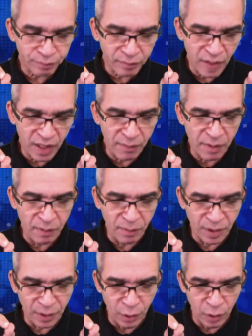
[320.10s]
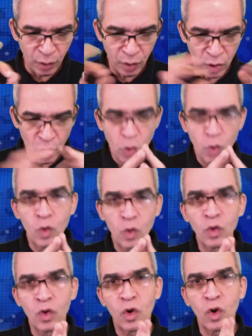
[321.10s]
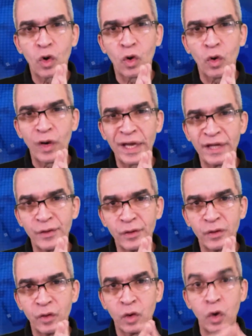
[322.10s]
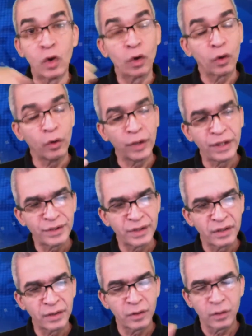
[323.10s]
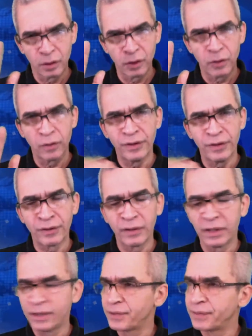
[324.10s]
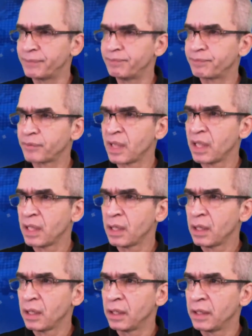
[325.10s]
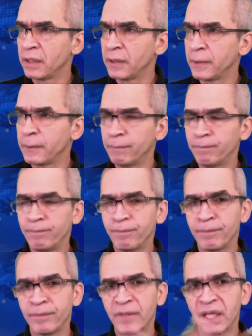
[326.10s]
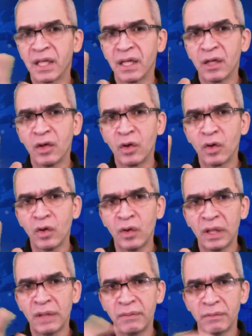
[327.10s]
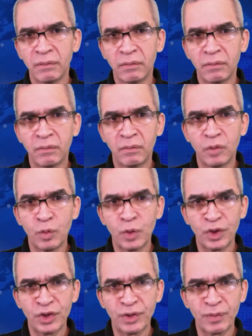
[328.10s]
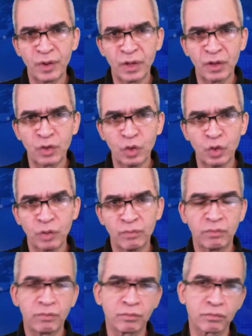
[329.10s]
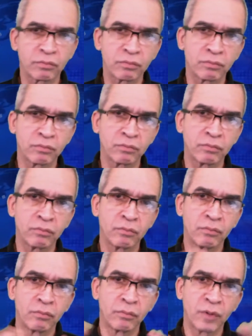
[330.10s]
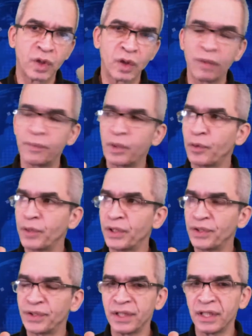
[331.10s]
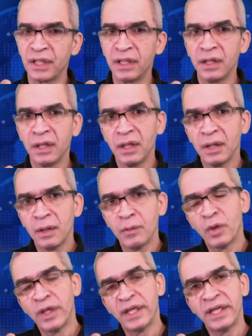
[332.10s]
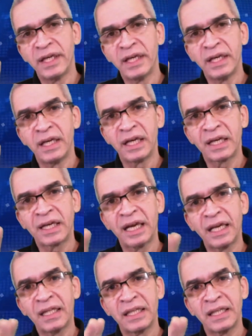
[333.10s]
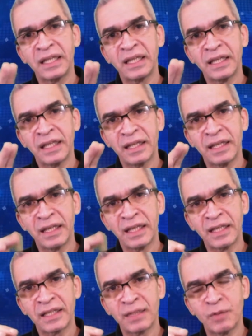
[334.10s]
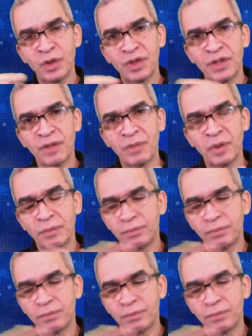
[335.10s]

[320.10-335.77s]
que me envió un ocoeño o ocoense, yo creo que ocoeño que le dice eh, Ocoa un municipio del sur, creo que provincia ya, pues el alcalde de ese municipio